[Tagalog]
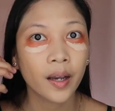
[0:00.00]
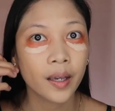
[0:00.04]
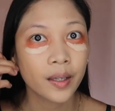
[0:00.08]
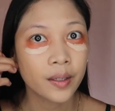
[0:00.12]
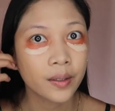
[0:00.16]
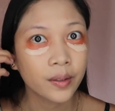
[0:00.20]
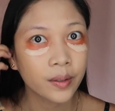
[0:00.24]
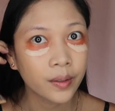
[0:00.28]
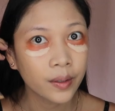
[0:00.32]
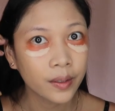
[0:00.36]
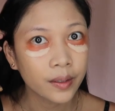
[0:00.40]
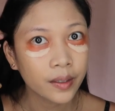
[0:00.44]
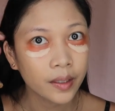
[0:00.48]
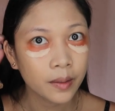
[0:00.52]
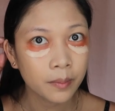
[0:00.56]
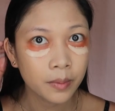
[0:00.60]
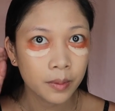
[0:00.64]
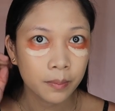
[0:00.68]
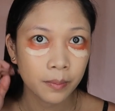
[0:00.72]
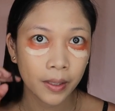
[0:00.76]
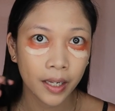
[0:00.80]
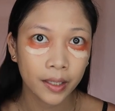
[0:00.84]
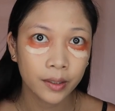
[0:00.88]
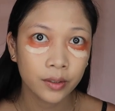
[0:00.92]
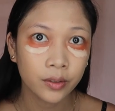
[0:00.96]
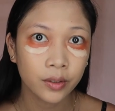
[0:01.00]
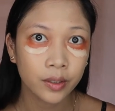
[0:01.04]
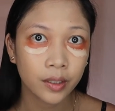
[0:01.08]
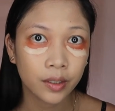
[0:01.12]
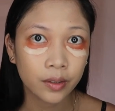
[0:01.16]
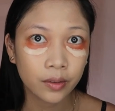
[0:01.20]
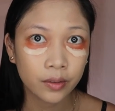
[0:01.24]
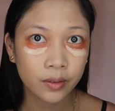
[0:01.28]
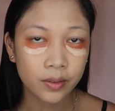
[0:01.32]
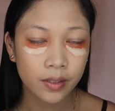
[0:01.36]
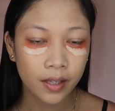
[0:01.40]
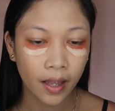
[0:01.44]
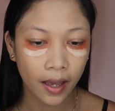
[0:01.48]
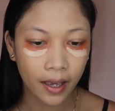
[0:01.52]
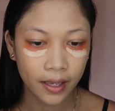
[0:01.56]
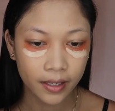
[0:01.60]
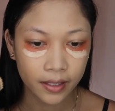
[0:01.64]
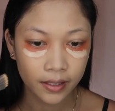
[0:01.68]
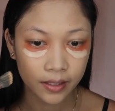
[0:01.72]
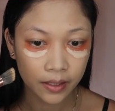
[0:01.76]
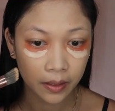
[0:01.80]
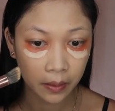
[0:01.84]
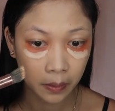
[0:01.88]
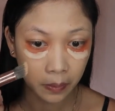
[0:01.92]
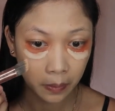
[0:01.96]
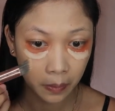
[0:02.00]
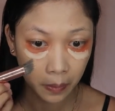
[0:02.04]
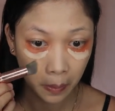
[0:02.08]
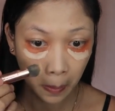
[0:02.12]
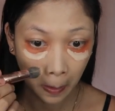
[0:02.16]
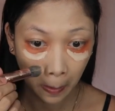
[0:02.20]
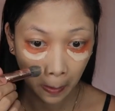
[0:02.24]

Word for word: Ngayon, i-blend ko na tong sa eyes ko.